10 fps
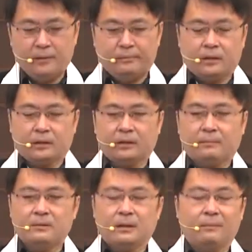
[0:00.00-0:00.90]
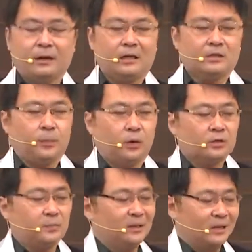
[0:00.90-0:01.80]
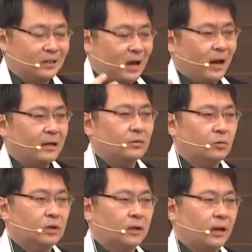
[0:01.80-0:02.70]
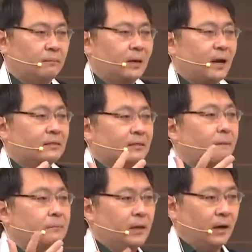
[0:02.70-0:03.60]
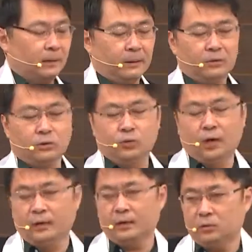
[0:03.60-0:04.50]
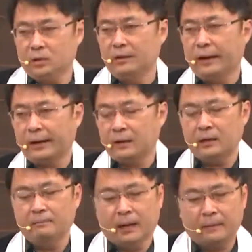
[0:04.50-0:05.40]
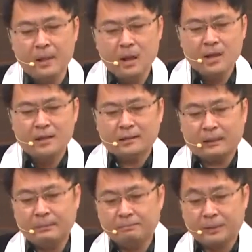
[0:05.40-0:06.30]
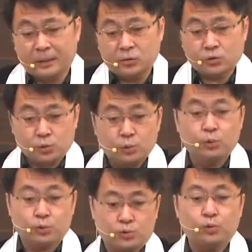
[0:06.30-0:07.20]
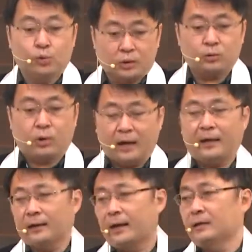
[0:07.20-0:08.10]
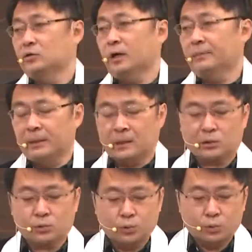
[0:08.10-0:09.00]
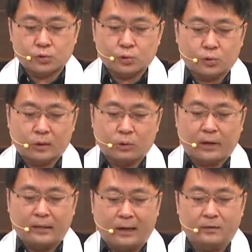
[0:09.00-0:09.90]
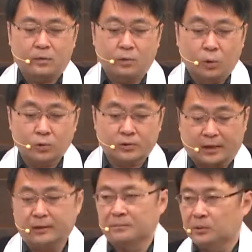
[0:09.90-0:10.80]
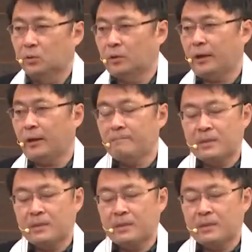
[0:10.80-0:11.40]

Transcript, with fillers: Nah, kita bisa merespons penderitaan itu dengan meratap di hadapan Tuhan. Itu tindakan iman. Tapi bersungut-sungut itu hal yang lain. Saya. Bersungut-sungut itu adalah dosa sebetulnya ya.